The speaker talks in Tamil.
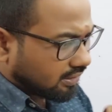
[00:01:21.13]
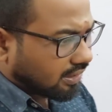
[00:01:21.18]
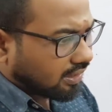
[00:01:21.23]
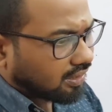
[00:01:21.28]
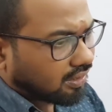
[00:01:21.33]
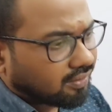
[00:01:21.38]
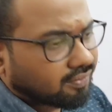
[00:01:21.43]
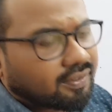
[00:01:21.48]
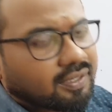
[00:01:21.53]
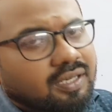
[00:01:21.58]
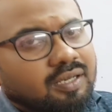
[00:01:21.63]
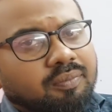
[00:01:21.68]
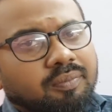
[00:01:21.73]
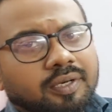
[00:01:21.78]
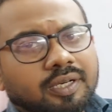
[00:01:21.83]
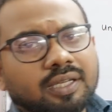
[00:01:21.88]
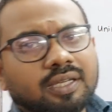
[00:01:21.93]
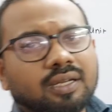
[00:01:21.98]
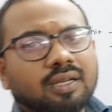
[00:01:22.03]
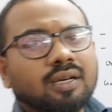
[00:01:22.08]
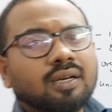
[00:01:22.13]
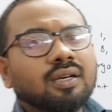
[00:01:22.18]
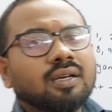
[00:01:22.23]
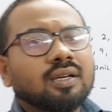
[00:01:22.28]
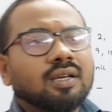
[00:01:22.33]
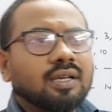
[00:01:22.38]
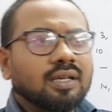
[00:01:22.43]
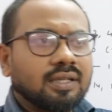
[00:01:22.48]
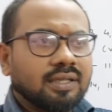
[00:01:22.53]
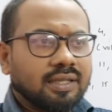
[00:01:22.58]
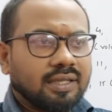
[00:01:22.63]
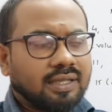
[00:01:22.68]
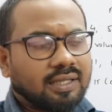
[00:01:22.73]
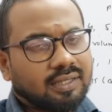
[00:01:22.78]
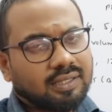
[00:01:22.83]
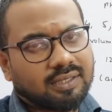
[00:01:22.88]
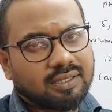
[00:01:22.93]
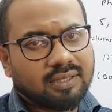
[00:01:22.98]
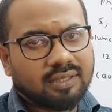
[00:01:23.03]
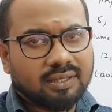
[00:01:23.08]
யார் வேணாலும் படிக்கலாம்
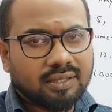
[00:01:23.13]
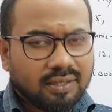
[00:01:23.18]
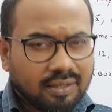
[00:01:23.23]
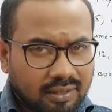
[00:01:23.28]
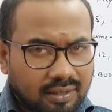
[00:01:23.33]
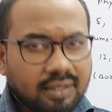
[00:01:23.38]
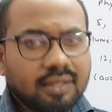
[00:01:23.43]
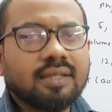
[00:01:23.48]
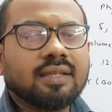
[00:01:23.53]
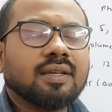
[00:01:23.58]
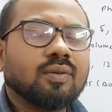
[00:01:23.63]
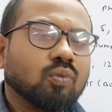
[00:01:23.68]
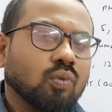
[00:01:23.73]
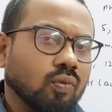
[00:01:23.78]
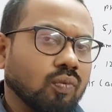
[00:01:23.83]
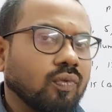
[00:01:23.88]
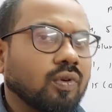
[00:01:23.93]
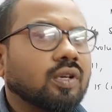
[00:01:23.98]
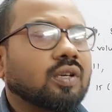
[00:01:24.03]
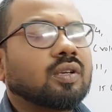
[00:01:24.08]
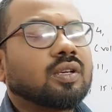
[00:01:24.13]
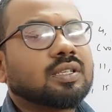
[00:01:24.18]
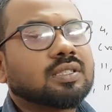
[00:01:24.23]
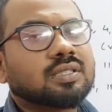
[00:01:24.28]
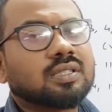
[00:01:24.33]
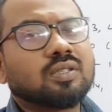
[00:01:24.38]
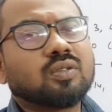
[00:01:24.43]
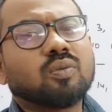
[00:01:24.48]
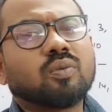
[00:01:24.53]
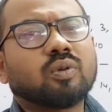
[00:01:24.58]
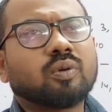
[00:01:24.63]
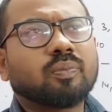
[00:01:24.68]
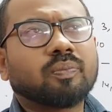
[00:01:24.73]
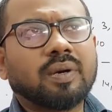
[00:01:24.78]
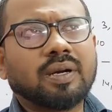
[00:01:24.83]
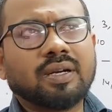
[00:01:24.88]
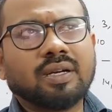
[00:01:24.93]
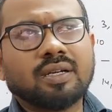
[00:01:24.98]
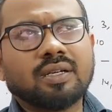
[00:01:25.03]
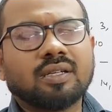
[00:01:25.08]
கிட்டத்தட்ட இருக்கிறதே ஒவ்வொரு லெசன்லேயும் ஒரு
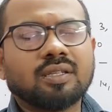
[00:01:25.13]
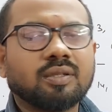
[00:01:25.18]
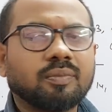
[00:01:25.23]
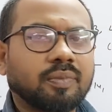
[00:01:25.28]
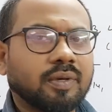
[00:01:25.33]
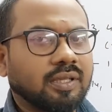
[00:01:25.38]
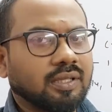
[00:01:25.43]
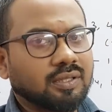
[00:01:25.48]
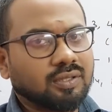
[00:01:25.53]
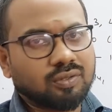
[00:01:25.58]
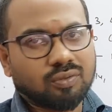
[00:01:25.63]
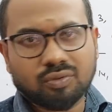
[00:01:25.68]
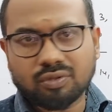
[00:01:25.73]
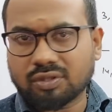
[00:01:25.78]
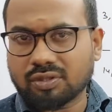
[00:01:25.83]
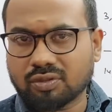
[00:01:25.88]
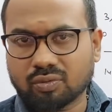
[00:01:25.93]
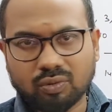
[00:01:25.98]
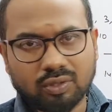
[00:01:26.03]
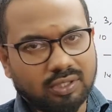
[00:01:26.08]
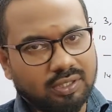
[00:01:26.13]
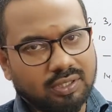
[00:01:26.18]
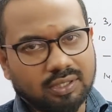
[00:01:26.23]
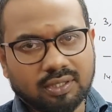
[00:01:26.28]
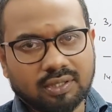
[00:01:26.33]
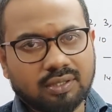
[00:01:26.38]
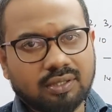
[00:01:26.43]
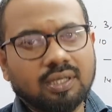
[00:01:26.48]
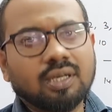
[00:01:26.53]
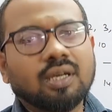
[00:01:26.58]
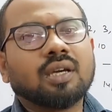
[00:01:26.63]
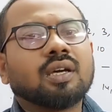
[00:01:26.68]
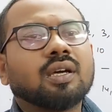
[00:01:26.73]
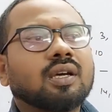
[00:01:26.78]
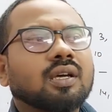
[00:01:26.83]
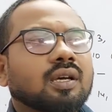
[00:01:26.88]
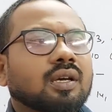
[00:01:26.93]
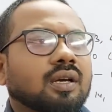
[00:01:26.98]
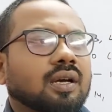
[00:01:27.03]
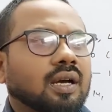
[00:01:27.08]
பன்னெண்டுலேருந்து பதினஞ்சு கொஷின் கூட இருக்காது
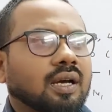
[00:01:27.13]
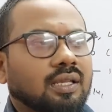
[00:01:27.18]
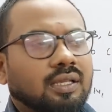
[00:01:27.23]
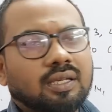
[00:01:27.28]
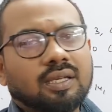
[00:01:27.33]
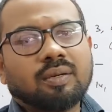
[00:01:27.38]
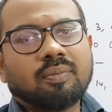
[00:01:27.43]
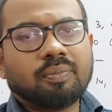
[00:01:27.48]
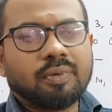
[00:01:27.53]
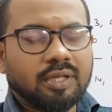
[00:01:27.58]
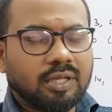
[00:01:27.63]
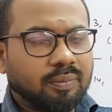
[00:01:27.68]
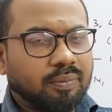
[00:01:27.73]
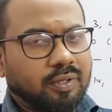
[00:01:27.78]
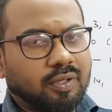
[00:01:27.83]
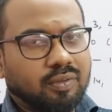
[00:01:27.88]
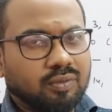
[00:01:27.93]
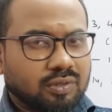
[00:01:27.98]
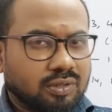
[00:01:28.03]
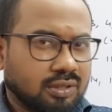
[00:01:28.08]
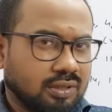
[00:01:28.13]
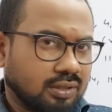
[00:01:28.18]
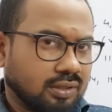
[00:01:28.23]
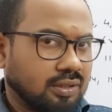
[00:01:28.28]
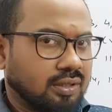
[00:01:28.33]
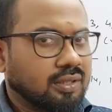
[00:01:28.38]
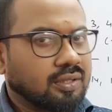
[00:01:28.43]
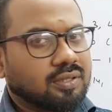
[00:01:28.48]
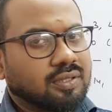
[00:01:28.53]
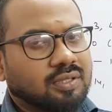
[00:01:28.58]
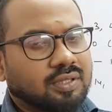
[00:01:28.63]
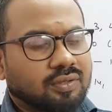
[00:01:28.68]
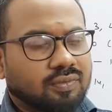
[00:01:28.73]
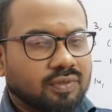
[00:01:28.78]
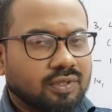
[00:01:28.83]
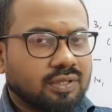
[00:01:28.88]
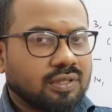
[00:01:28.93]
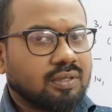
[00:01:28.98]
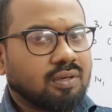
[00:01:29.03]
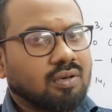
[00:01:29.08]
அதில் பெரிய பெரிய கொஷின் நர்ன்ஸ்ட்
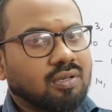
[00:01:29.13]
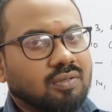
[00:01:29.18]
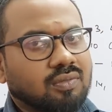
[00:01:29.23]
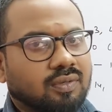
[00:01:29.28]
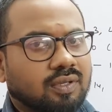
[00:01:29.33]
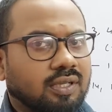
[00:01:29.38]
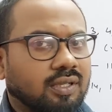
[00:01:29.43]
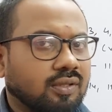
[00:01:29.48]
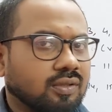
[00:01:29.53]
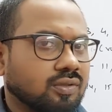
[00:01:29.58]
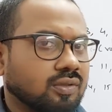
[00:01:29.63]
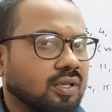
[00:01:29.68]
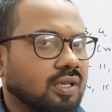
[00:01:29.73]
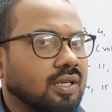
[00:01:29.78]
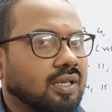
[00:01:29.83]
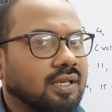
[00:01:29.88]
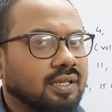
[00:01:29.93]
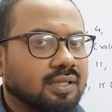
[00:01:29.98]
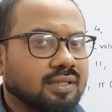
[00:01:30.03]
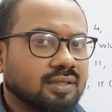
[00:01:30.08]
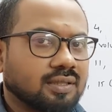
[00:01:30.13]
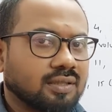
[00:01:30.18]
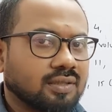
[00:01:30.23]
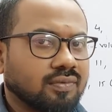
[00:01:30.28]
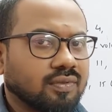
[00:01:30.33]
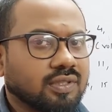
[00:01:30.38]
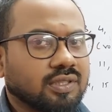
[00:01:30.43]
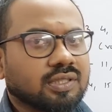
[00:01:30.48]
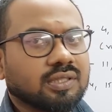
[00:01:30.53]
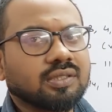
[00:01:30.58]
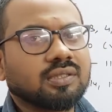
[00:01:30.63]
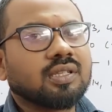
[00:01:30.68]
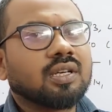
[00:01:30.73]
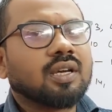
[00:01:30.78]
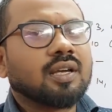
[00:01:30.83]
ஈக்குவேஷன் ஆஸ்வர்ட் டைலூஷன் ஆண்டர்சன் ஈக்குவேஷன்